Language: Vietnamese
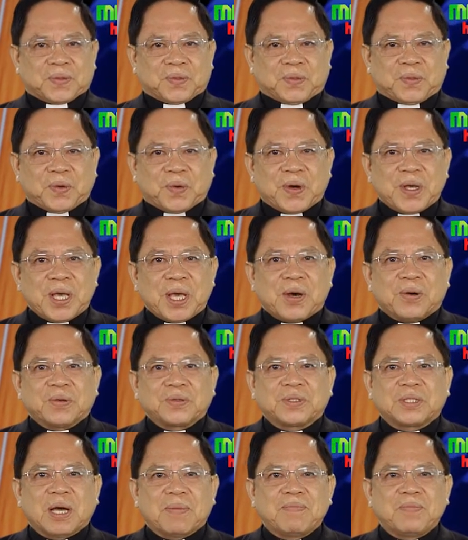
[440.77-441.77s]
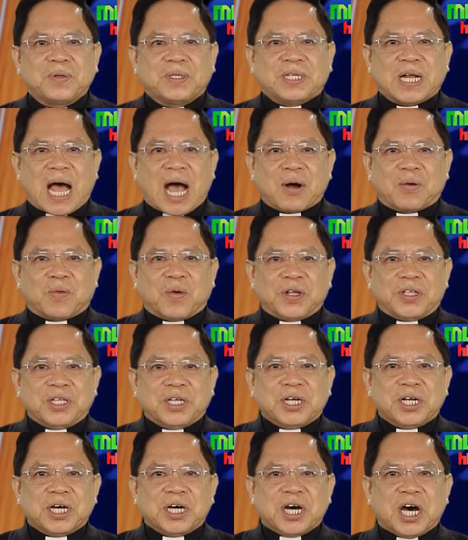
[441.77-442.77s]
chúa hiểu tâm trạng của
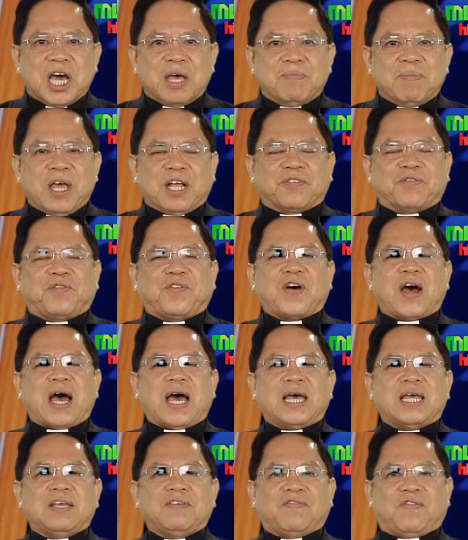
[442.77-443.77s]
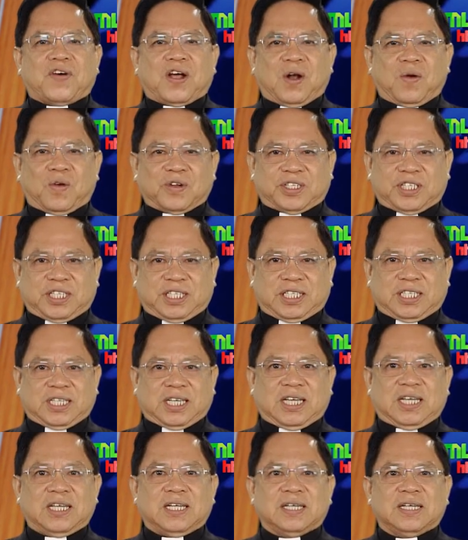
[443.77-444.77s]
những người biệt phái và luật
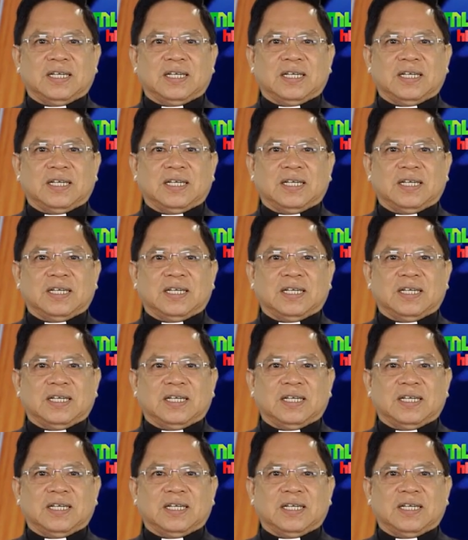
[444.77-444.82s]
sĩ